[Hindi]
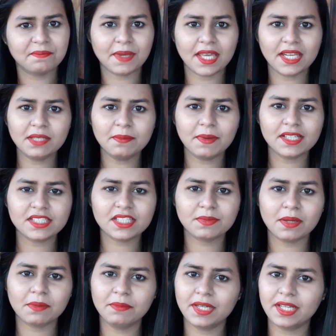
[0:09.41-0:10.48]
पहली बार जब
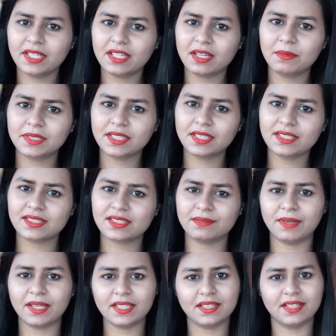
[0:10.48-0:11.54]
आप मिट्टी का बर्तन
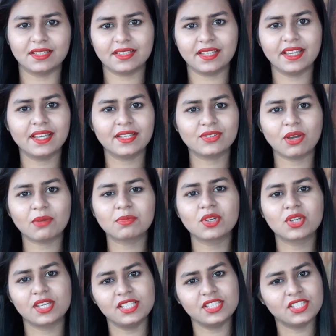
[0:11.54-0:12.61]
इस्तेमाल करते हैं तो आपको
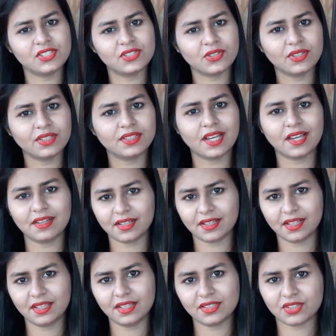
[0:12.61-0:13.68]
किन चीज़ों की ध्यान
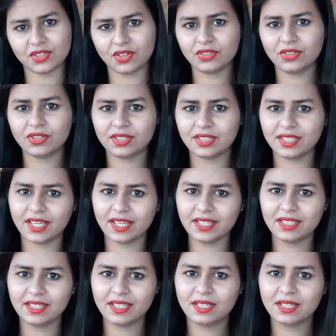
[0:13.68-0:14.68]
रखने की ज़रूरत होती है